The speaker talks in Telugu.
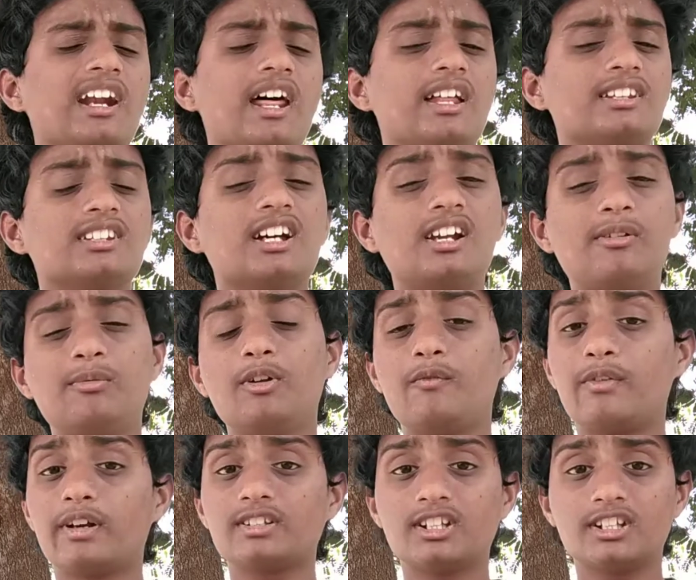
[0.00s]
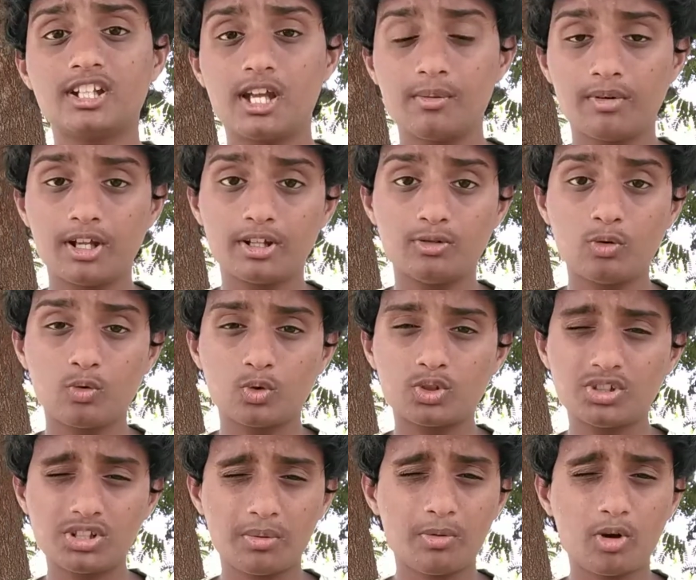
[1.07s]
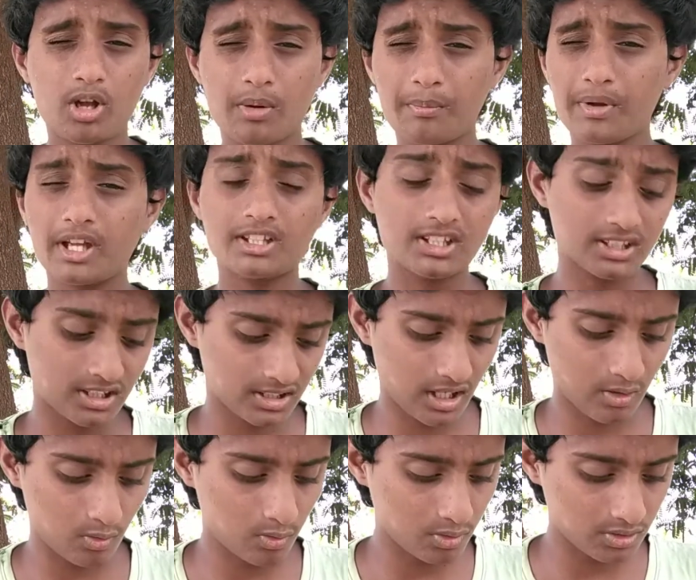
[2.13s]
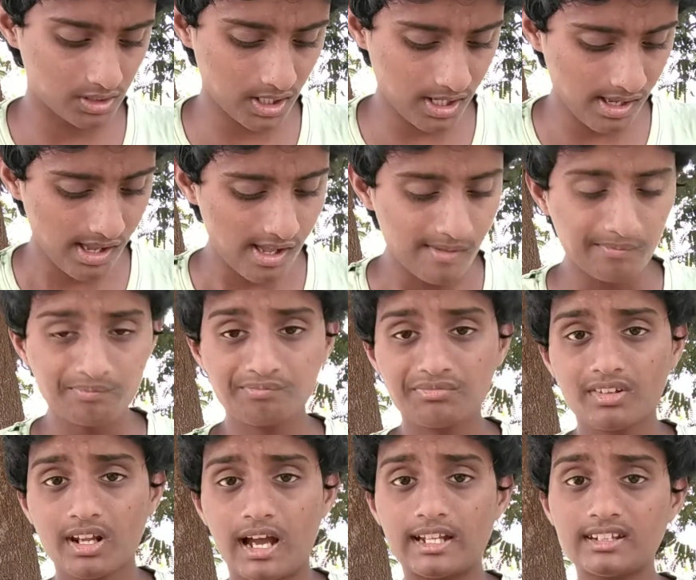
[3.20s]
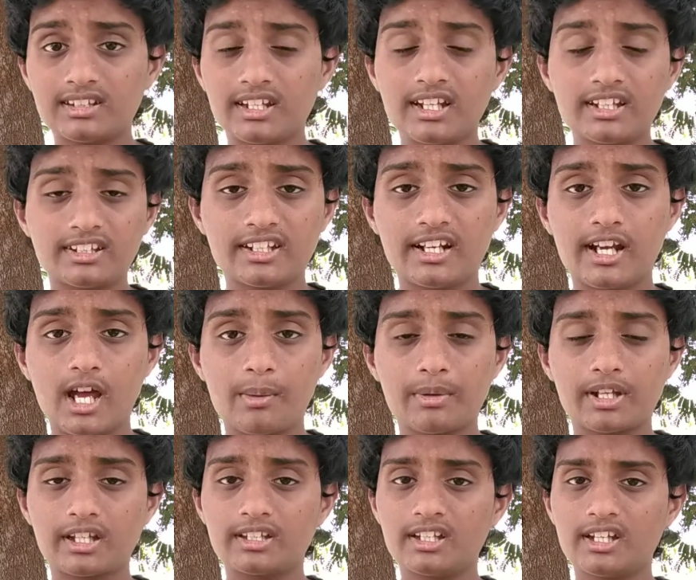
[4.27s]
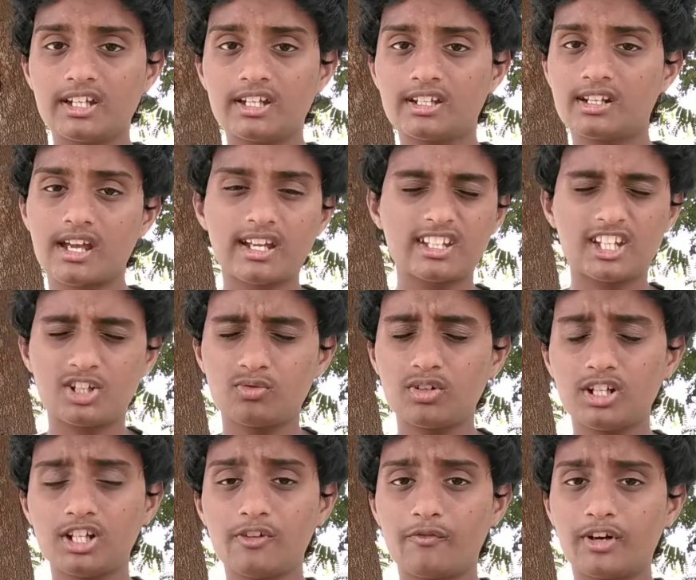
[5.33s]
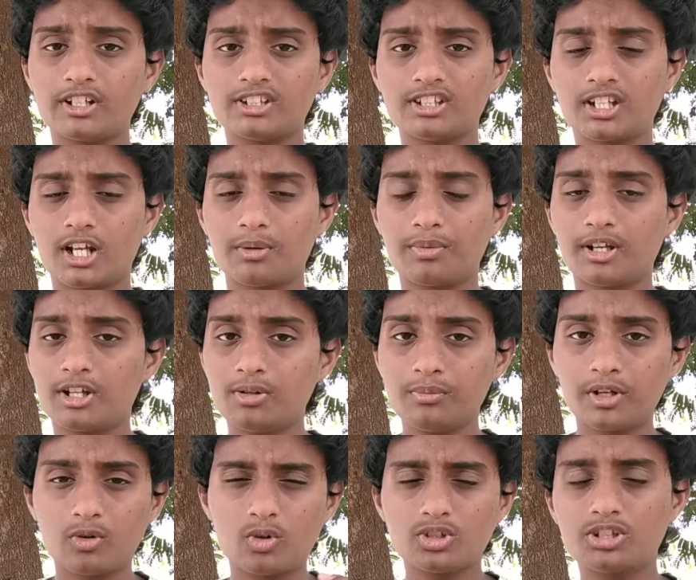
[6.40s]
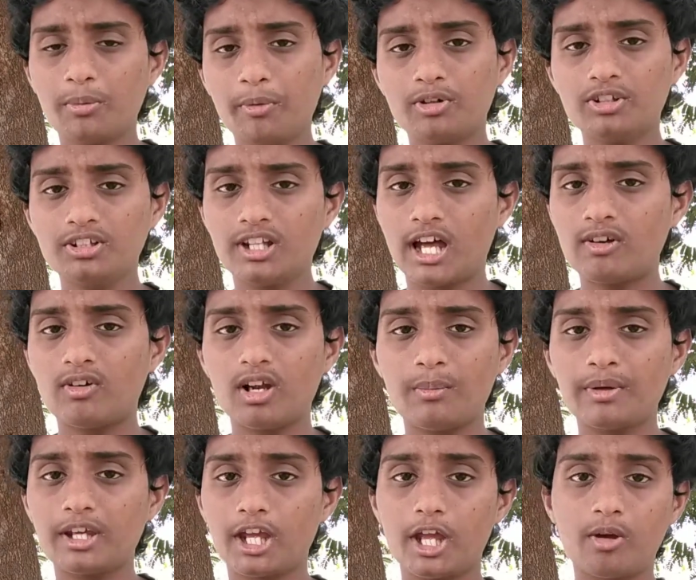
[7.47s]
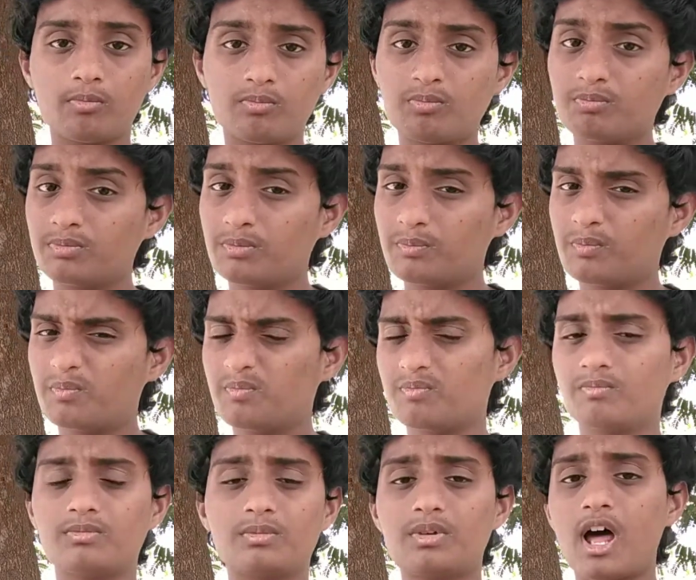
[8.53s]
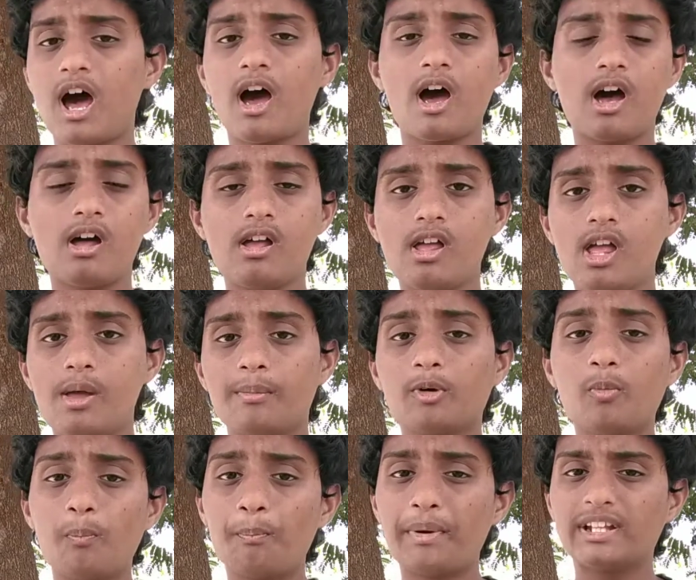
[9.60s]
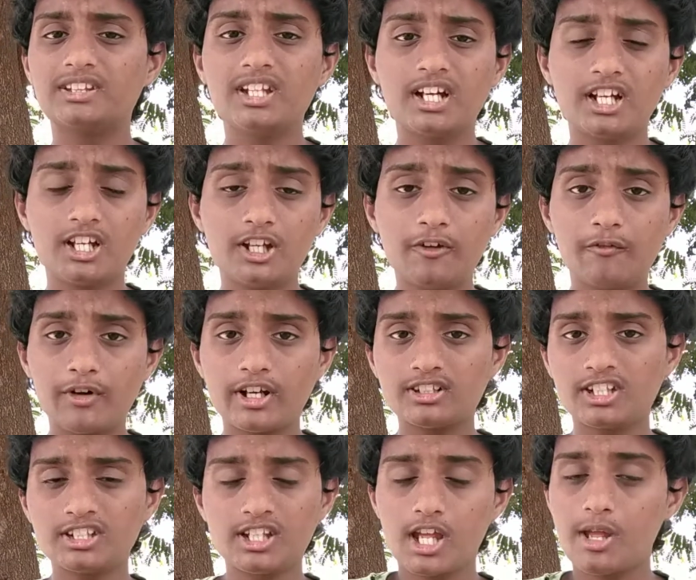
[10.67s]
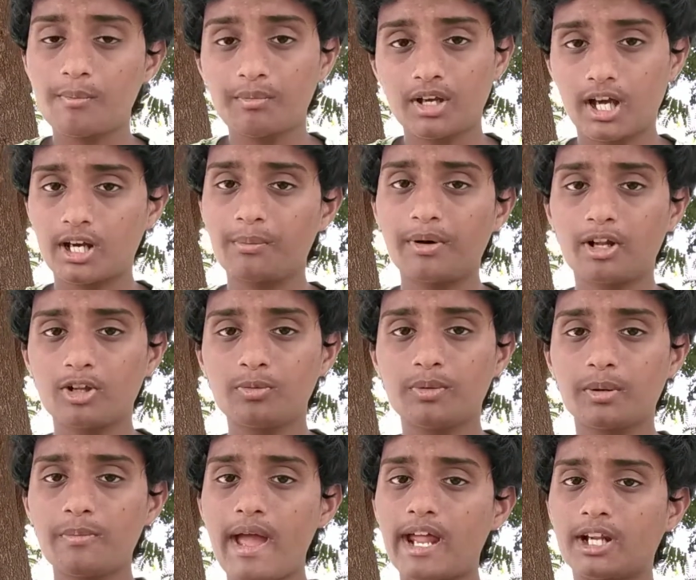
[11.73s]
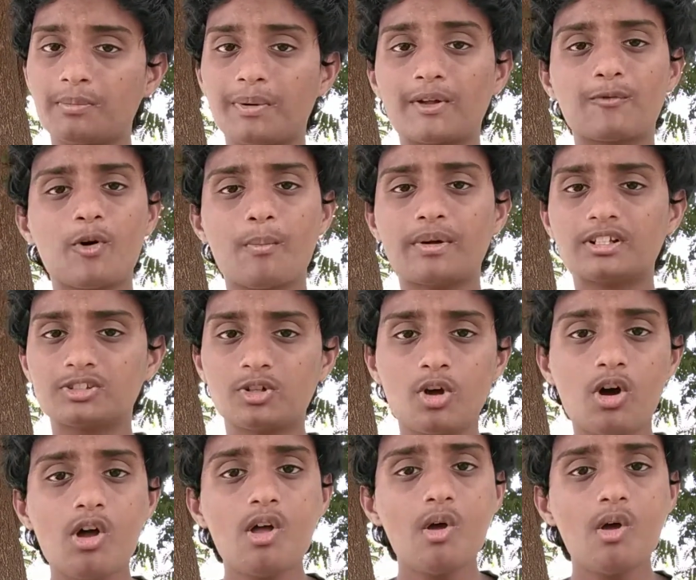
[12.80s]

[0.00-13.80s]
ఇక్కడ అంతనం డిఫరెన్స్ అయితే ఏం లేదు కొంచెం ఒక ఎంఏహెచ్ అయితే తక్కువ ఉంది అంతే తేడా మీకైతే నాకైతే ఎటువంటి డిఫరెన్స్ అయితే కనపడలేదు మీకు కొంచెం ఉంది దానివల్ల మీకు ఏం లా మీకు పెద్ద డిఫరెన్స్ అయితే ఏం కనపడదు మీకు బ్యాటరీ పర్ఫార్మెన్స్లో